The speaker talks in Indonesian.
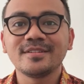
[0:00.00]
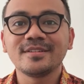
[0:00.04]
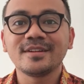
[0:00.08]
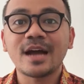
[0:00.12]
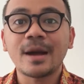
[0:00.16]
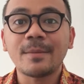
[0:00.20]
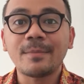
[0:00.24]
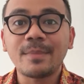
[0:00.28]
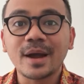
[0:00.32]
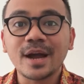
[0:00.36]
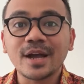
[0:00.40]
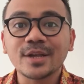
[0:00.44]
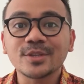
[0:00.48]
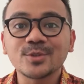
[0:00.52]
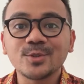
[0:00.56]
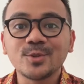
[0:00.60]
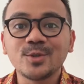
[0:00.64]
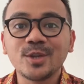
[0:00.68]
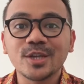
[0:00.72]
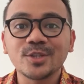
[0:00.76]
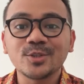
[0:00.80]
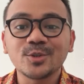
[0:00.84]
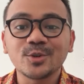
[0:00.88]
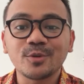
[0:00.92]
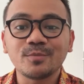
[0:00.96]
Apakah
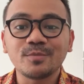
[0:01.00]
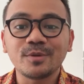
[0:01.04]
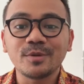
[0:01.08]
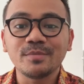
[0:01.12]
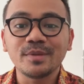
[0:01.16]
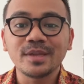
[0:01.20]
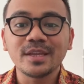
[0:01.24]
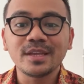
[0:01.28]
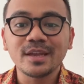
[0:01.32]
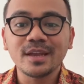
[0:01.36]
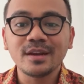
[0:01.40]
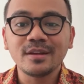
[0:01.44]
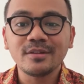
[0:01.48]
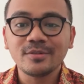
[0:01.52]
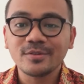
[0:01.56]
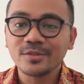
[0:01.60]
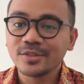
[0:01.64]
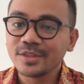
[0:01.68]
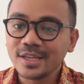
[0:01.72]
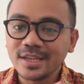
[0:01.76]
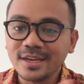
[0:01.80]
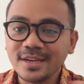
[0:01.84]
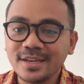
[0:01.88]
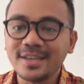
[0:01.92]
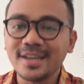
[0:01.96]
sudah cukup demikian?
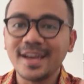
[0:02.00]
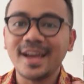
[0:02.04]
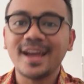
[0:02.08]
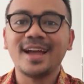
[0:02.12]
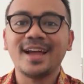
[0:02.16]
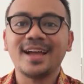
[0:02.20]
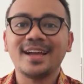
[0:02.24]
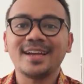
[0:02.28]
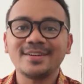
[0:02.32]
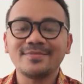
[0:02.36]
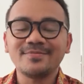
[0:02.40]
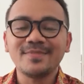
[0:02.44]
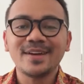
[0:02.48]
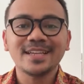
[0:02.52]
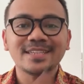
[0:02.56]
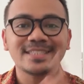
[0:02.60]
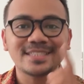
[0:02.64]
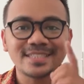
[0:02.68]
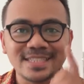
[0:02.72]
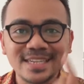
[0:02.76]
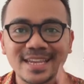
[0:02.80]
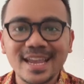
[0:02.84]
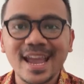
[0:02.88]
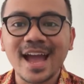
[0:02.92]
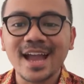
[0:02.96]
Tidak,
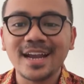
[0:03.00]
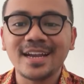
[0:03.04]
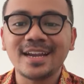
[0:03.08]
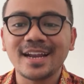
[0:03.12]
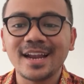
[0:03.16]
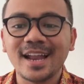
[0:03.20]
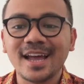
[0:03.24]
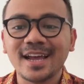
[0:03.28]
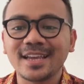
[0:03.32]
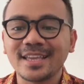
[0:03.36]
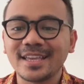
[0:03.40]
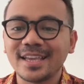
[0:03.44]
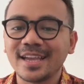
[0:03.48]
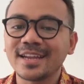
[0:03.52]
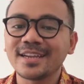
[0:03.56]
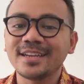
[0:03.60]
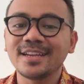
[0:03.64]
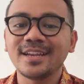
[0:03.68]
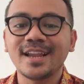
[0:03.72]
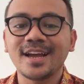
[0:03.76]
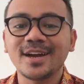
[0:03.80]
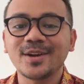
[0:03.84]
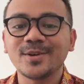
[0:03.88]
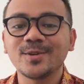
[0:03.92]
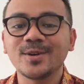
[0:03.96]
masih ada lagi yang
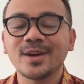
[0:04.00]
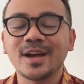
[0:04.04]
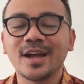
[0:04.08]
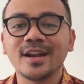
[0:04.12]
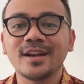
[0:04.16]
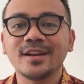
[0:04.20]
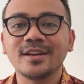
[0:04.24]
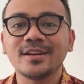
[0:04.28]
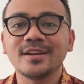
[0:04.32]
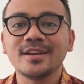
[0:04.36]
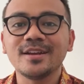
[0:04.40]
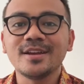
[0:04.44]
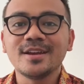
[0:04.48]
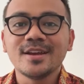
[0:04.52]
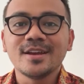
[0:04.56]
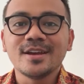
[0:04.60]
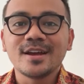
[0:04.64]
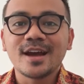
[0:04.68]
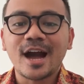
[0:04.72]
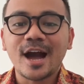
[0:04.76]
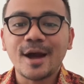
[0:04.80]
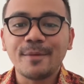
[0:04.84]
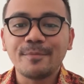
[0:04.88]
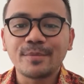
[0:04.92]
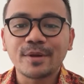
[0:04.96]
dilakukan.
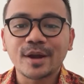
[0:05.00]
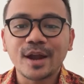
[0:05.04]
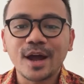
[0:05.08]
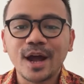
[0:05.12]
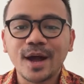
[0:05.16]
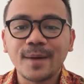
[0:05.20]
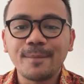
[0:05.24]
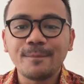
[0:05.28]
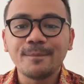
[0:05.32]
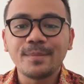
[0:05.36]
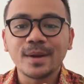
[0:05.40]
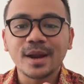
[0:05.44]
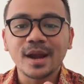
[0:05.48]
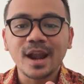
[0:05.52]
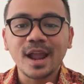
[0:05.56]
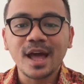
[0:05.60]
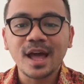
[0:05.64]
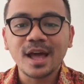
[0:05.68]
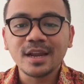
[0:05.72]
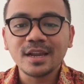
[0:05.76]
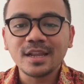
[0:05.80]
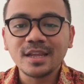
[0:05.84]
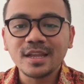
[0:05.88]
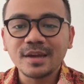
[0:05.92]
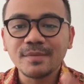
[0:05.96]
Abraham
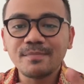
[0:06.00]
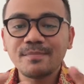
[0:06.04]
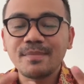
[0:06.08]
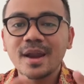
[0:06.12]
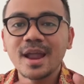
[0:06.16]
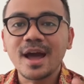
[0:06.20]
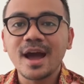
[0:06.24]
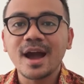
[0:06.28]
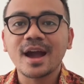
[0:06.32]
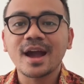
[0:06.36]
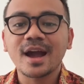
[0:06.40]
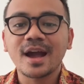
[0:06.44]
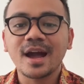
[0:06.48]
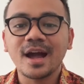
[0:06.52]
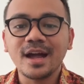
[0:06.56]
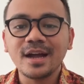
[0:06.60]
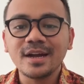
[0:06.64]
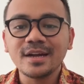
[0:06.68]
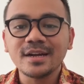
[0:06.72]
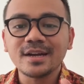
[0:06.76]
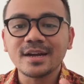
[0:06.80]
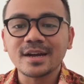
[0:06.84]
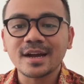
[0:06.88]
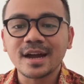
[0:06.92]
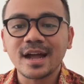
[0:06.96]
berlari ke
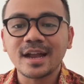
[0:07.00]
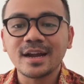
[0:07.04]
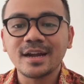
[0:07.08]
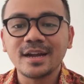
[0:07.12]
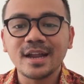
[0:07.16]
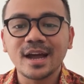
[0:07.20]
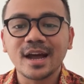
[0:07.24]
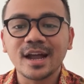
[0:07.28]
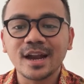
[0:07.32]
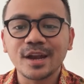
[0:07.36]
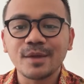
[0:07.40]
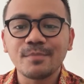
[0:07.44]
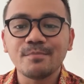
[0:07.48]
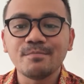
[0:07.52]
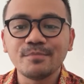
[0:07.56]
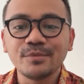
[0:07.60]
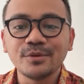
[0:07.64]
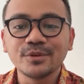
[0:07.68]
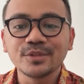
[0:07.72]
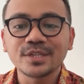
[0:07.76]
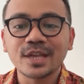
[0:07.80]
belakang ke kandang lembu